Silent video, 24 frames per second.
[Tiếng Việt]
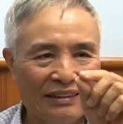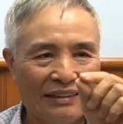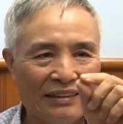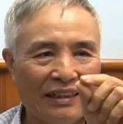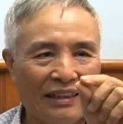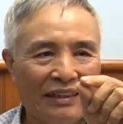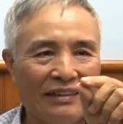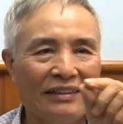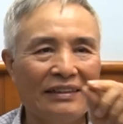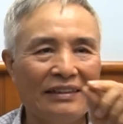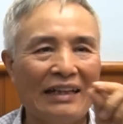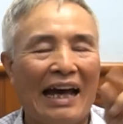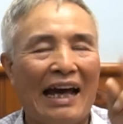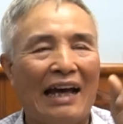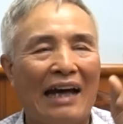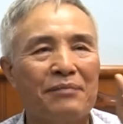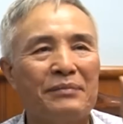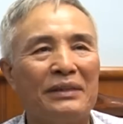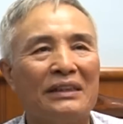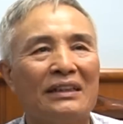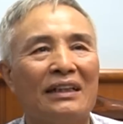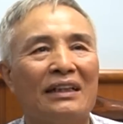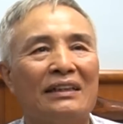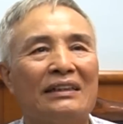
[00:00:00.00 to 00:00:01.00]
Đấy thì Hà
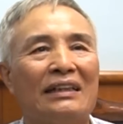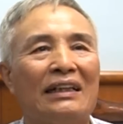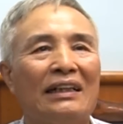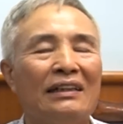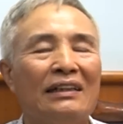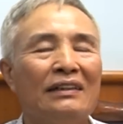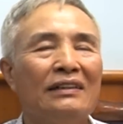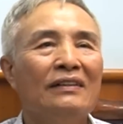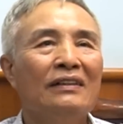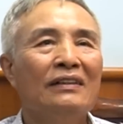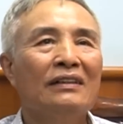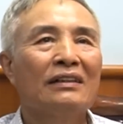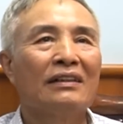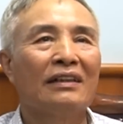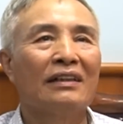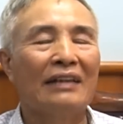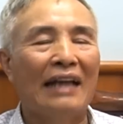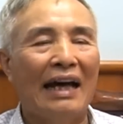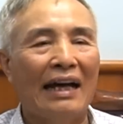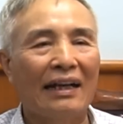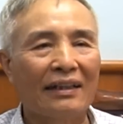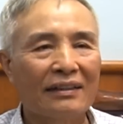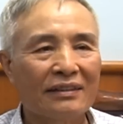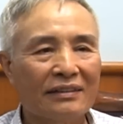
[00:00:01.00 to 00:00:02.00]
bây giờ là
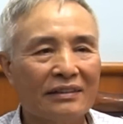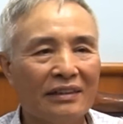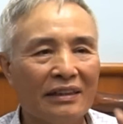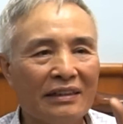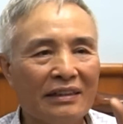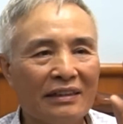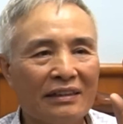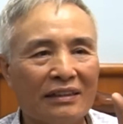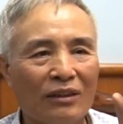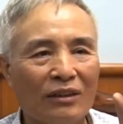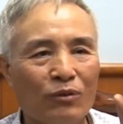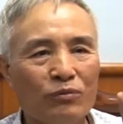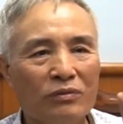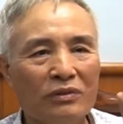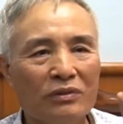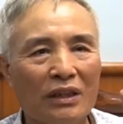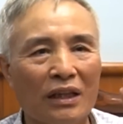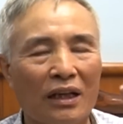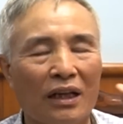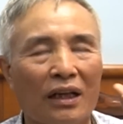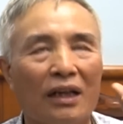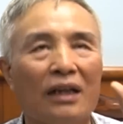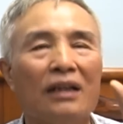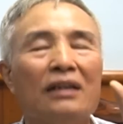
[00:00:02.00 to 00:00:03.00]
đang sinh sống
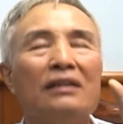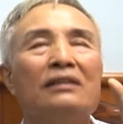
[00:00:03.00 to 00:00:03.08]
ở